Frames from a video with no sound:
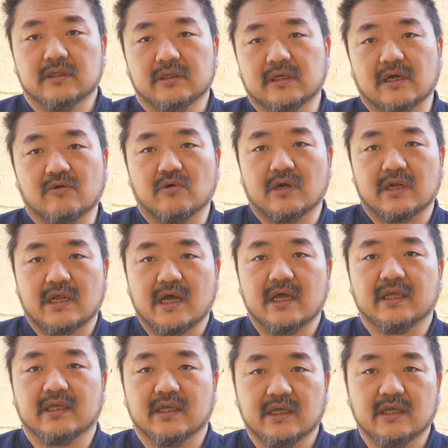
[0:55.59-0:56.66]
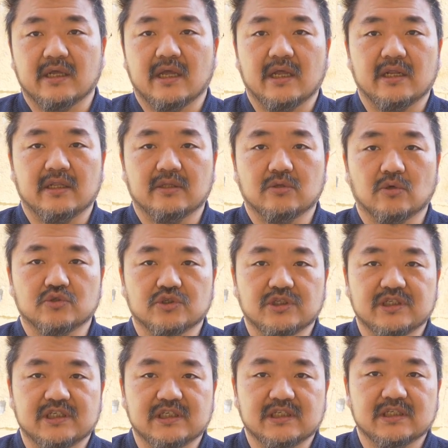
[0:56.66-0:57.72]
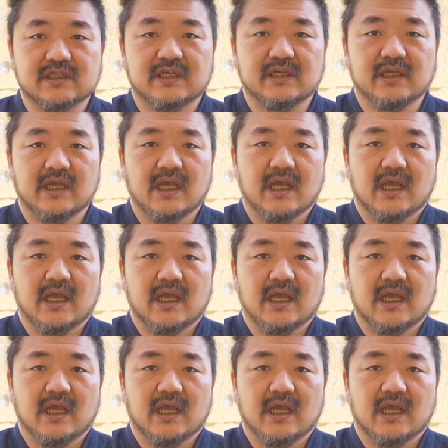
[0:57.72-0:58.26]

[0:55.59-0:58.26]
il Kanko Kanai che è il dojo di Sydney,